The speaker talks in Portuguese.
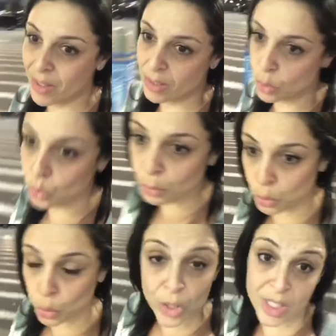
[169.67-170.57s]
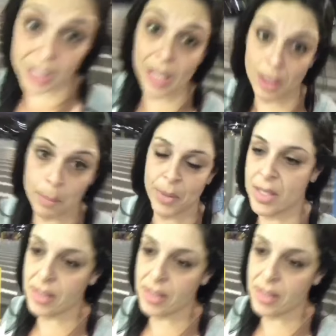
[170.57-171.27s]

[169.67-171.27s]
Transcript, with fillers: É tudo muito simples,